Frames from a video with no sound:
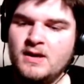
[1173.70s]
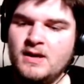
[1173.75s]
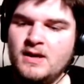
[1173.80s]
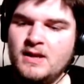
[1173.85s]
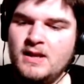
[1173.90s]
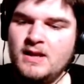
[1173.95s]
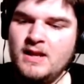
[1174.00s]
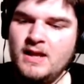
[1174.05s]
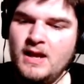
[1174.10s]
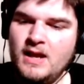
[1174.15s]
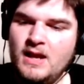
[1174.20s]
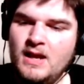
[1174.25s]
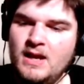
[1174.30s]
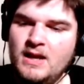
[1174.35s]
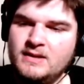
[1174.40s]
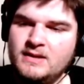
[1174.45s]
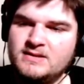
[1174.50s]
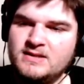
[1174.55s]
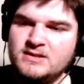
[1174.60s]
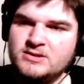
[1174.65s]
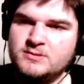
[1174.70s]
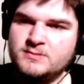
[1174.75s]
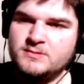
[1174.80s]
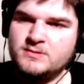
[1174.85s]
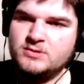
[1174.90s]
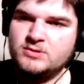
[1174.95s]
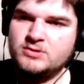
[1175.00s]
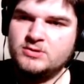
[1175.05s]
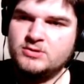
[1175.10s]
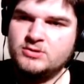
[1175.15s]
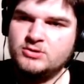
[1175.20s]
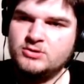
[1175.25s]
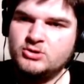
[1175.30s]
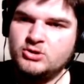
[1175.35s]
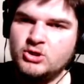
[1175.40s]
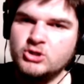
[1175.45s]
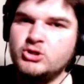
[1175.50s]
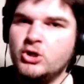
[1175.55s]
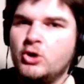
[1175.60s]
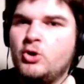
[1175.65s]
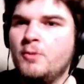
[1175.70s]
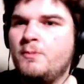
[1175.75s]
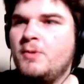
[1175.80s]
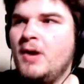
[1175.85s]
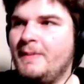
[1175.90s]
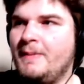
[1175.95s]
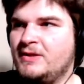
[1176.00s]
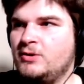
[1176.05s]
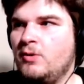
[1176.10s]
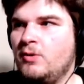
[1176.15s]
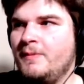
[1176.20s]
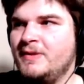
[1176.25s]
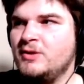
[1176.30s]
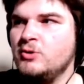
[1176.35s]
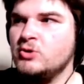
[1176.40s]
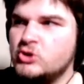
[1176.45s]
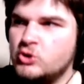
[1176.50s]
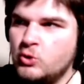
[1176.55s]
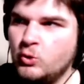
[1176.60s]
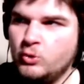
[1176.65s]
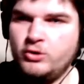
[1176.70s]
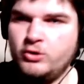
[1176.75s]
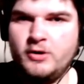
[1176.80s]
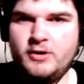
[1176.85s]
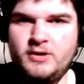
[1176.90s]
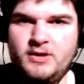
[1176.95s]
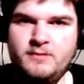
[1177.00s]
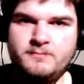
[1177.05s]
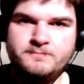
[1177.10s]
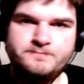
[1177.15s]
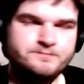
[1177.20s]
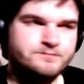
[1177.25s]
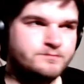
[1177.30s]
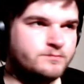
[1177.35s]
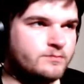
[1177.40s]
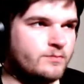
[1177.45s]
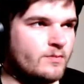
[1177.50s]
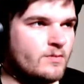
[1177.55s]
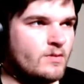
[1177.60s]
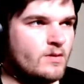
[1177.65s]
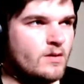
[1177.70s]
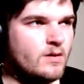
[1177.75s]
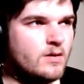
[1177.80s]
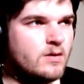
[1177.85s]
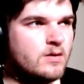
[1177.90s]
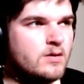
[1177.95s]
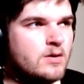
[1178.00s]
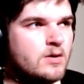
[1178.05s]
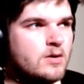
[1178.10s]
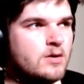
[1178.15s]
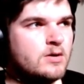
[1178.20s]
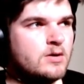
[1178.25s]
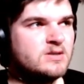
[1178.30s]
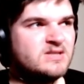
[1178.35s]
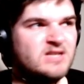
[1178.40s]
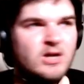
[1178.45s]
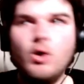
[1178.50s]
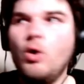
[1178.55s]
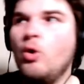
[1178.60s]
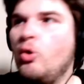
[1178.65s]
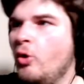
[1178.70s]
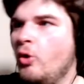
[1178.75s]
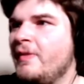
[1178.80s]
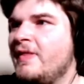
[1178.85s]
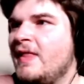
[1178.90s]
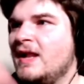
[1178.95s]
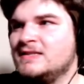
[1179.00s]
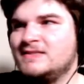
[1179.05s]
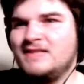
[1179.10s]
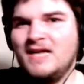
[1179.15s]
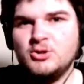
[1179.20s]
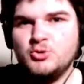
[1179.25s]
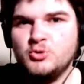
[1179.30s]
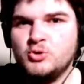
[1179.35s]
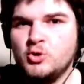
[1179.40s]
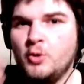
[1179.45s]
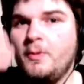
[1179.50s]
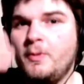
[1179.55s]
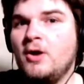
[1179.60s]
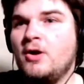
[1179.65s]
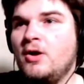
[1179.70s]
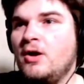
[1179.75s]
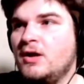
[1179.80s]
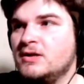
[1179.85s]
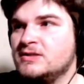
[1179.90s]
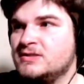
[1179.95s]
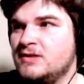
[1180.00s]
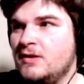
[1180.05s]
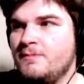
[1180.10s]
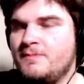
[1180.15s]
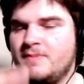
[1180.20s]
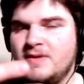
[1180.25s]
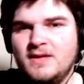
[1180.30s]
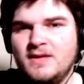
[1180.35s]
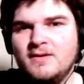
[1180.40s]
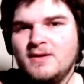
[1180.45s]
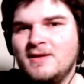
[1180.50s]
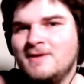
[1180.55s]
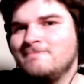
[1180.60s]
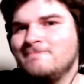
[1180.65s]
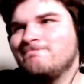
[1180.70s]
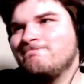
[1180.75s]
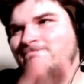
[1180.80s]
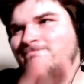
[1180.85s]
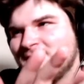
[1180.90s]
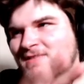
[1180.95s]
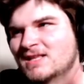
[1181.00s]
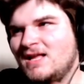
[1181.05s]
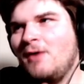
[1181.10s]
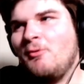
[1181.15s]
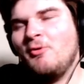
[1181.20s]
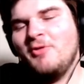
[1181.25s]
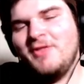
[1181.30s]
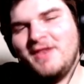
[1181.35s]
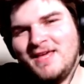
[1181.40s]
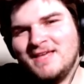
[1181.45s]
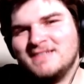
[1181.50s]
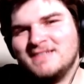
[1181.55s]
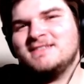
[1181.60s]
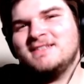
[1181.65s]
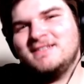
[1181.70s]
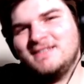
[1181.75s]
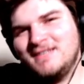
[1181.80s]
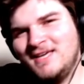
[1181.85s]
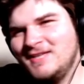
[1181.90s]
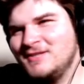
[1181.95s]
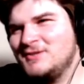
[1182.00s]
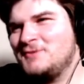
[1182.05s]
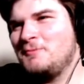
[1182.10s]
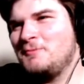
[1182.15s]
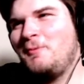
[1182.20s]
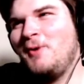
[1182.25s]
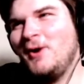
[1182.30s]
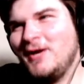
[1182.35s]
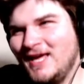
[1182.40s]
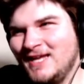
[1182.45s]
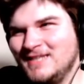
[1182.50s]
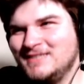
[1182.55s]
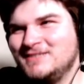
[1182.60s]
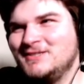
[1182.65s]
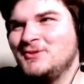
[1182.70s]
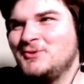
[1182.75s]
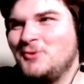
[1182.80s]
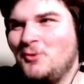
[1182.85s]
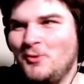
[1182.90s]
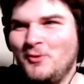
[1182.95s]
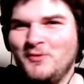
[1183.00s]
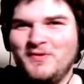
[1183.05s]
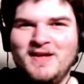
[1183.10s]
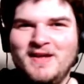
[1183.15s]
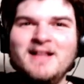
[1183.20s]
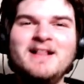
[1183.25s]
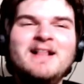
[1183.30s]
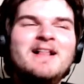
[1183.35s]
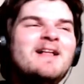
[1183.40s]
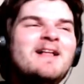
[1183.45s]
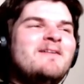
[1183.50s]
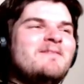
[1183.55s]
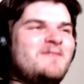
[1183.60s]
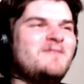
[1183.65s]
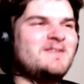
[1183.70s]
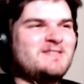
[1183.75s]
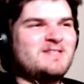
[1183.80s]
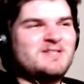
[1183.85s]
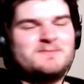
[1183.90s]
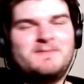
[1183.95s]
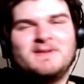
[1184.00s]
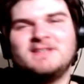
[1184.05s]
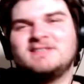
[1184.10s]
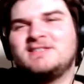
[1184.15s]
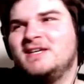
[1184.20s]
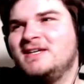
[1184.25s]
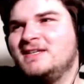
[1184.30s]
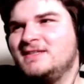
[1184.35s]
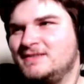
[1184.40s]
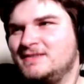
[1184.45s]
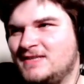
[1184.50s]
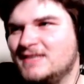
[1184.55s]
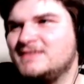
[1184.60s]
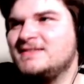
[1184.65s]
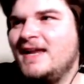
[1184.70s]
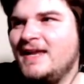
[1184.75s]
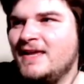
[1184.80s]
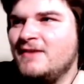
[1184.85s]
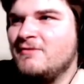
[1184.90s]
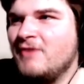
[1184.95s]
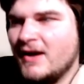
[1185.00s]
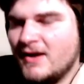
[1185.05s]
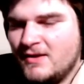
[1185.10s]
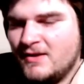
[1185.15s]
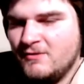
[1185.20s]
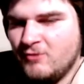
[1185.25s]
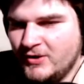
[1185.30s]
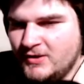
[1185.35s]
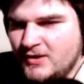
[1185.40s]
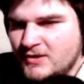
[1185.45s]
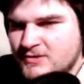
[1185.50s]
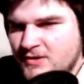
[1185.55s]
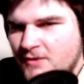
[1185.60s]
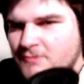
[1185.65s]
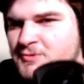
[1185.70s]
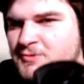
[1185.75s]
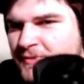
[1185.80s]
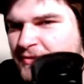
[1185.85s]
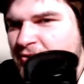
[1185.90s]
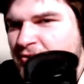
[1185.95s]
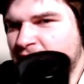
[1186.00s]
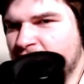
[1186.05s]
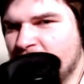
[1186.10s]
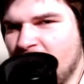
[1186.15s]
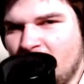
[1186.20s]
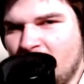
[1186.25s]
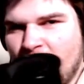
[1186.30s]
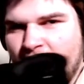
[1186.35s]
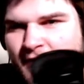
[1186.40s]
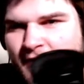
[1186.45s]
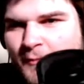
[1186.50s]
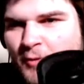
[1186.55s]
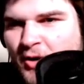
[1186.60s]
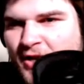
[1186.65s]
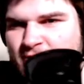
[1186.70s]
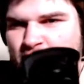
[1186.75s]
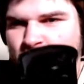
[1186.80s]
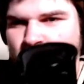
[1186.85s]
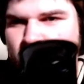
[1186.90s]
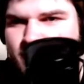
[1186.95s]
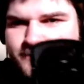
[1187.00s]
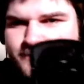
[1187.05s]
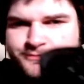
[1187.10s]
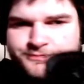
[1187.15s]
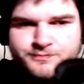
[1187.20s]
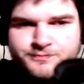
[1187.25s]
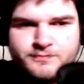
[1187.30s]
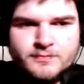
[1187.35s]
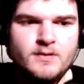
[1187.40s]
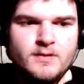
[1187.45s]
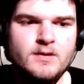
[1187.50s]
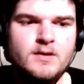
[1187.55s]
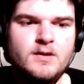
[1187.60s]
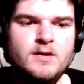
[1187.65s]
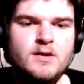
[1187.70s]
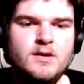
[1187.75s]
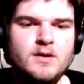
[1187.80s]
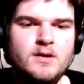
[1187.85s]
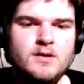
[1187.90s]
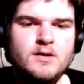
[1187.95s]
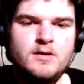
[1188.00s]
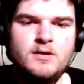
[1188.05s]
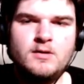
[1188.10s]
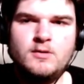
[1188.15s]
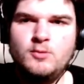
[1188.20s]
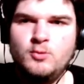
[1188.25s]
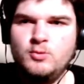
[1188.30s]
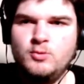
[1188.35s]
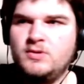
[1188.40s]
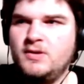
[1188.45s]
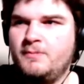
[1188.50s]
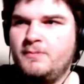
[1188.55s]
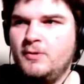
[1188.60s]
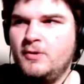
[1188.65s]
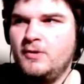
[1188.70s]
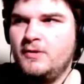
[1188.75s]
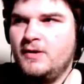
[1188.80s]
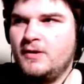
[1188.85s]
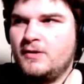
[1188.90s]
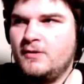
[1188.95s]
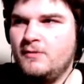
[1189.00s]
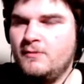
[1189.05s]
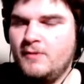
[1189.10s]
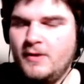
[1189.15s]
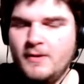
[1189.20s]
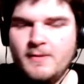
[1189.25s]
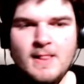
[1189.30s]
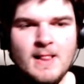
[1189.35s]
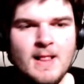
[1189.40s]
Les, tu sais, ce couple-là, mettons. Mettons que je suis l'auteur, ok? Tu là, là, on est dans le stage où ils sont pas encore ensemble. Puis à mon avis, tu peux pas garder ça trop longtemps parce que je pense que ça s'aligne vers qu'ils vont être ensemble. Je pense que tu es d'accord avec moi là-dessus. Ou t'es pas d'accord, mm-hmm. ouais.